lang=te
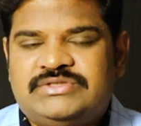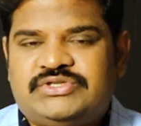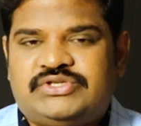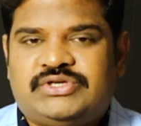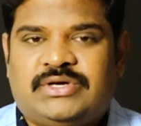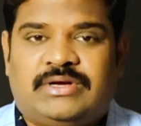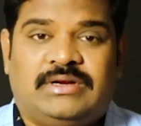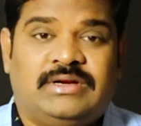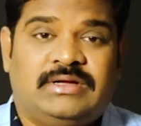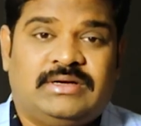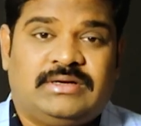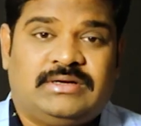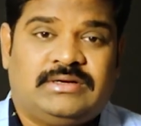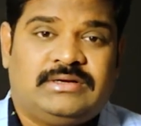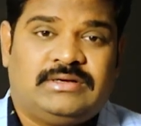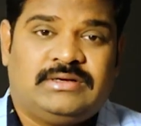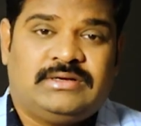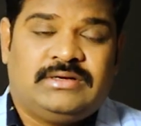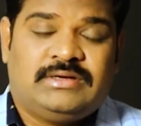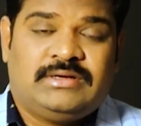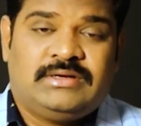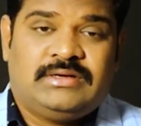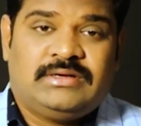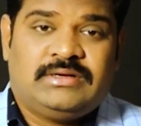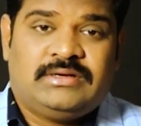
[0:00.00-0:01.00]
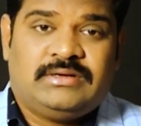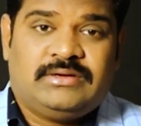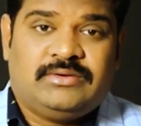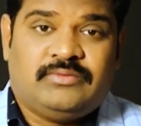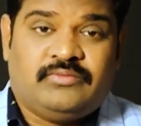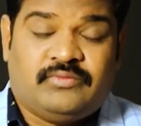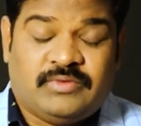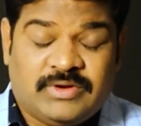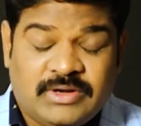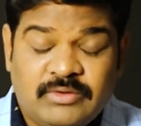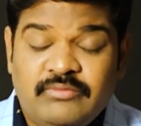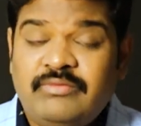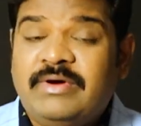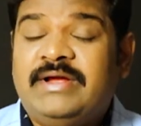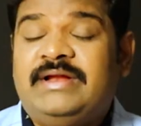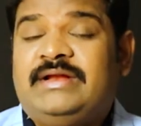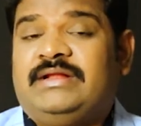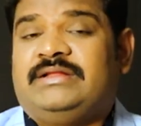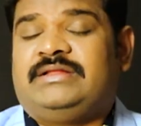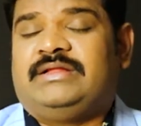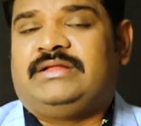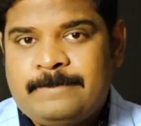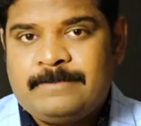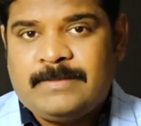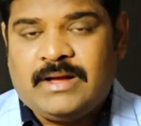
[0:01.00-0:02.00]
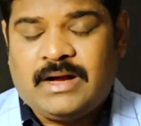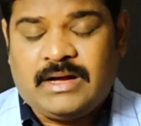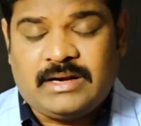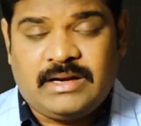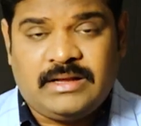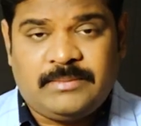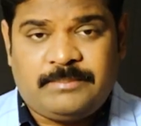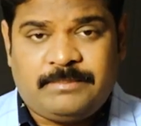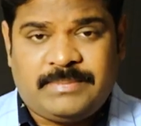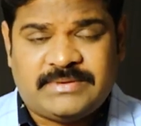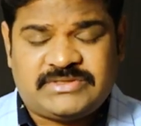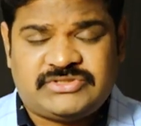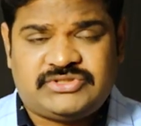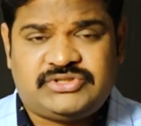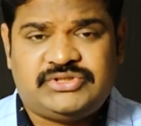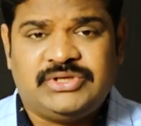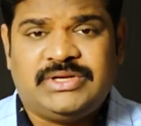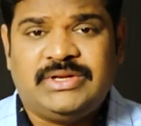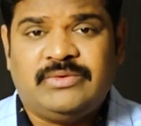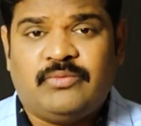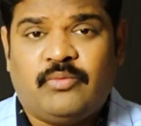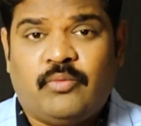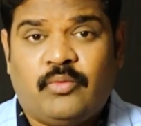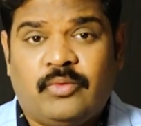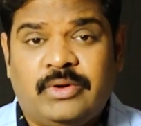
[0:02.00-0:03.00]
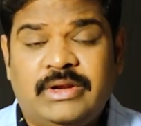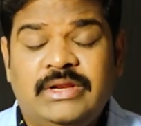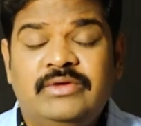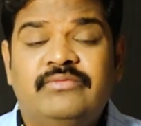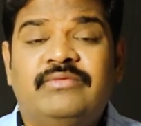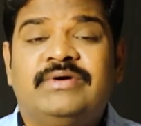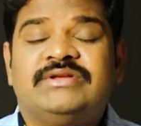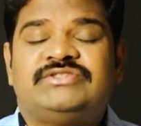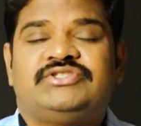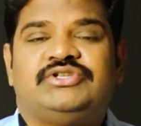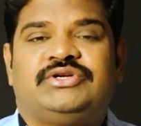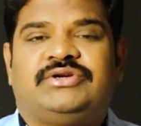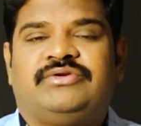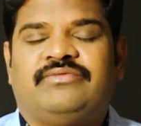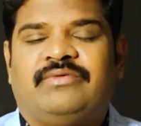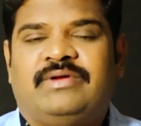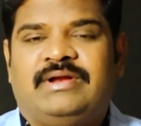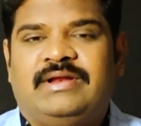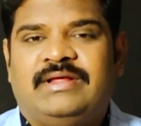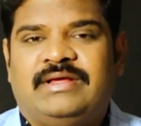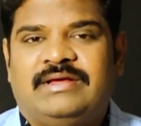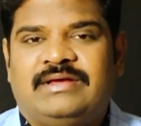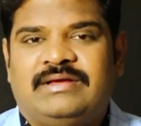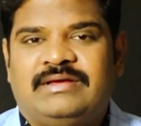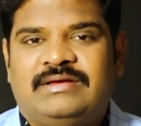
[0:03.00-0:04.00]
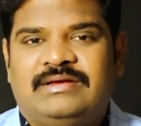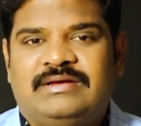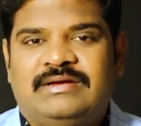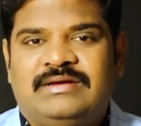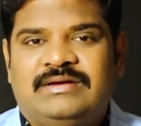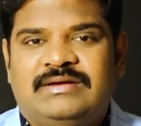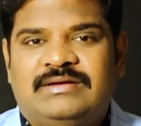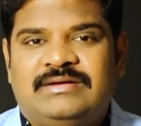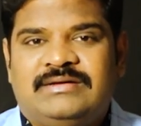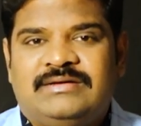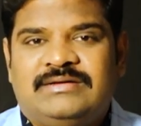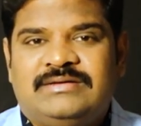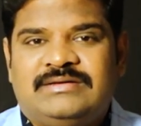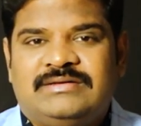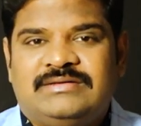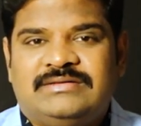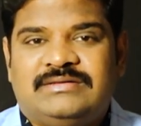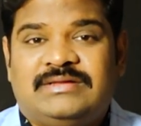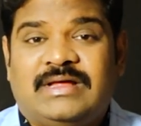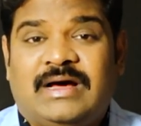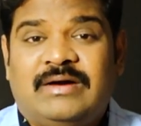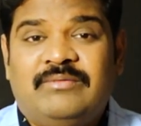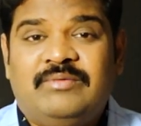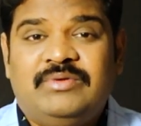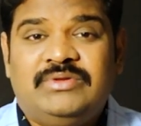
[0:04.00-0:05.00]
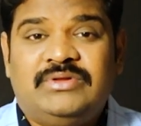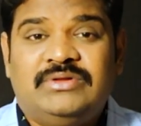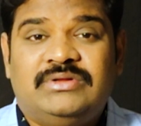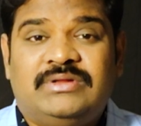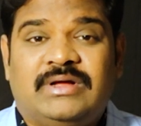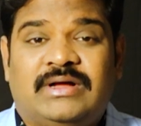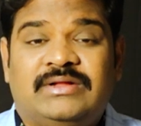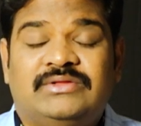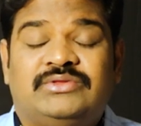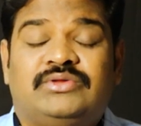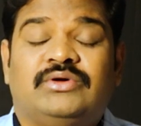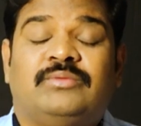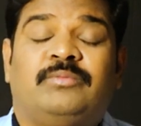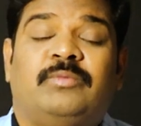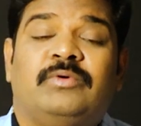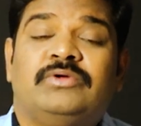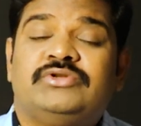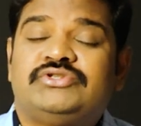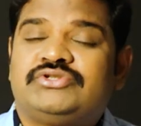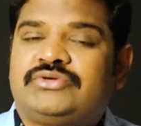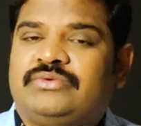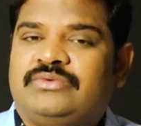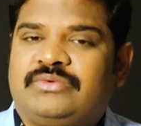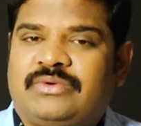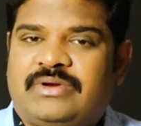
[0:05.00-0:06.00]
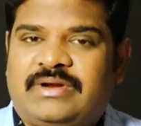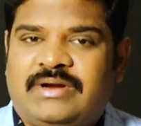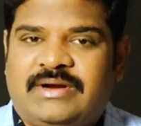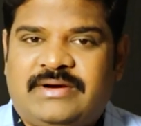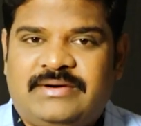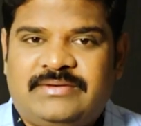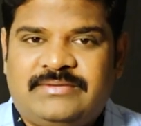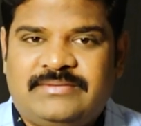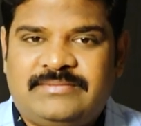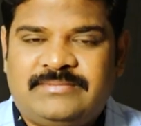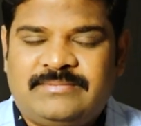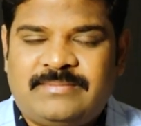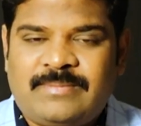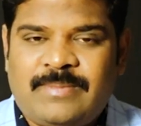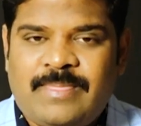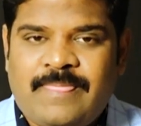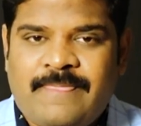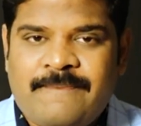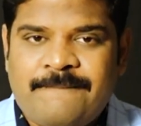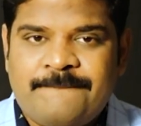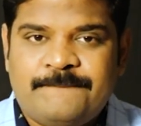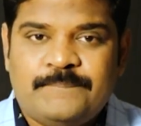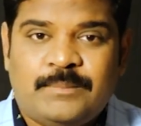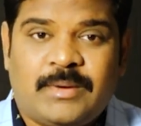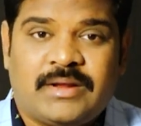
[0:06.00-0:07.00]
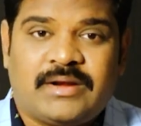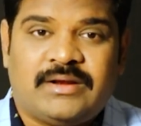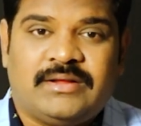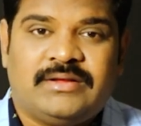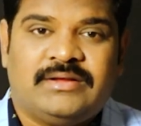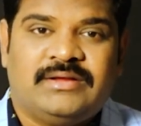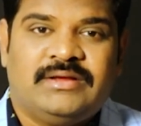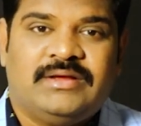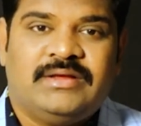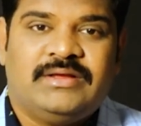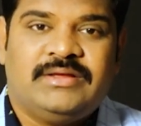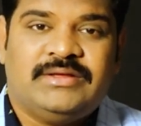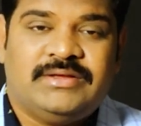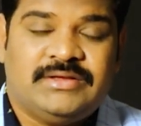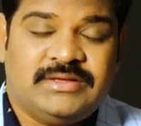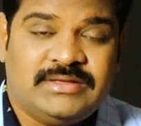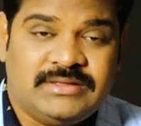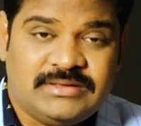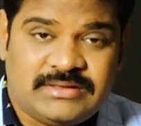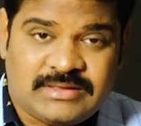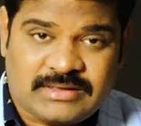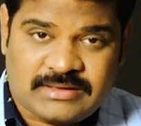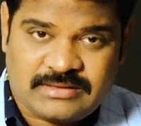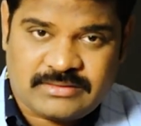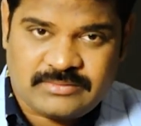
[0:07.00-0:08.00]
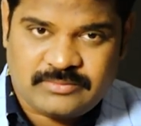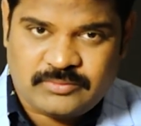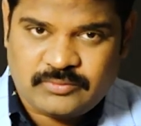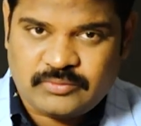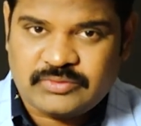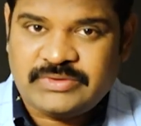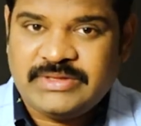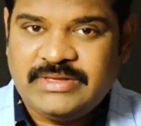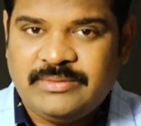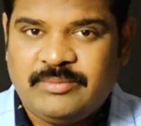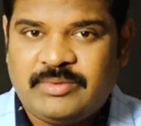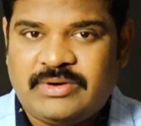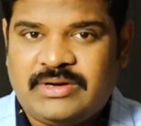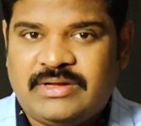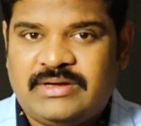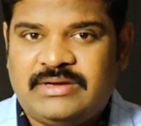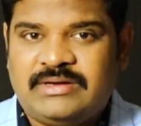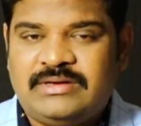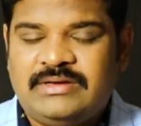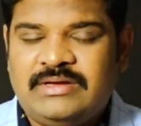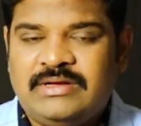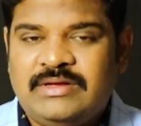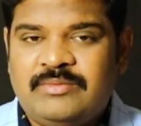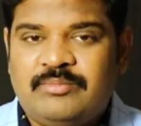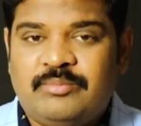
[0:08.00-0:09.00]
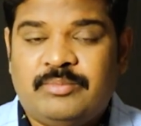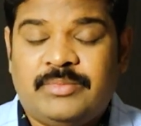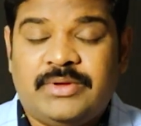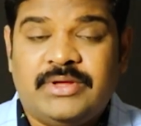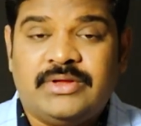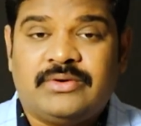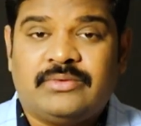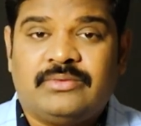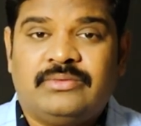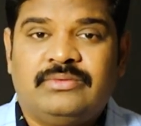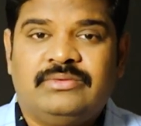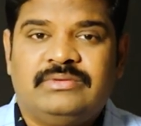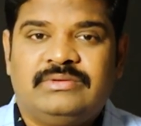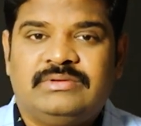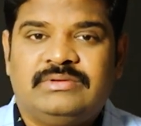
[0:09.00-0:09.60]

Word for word: చాలా విలువైనది అలా పచ్చని ఒలివ చెట్టు వలె దావిడు దాంతో పోల్చుకుంటున్నాడు మరి ఈ ఉదయమున మీరు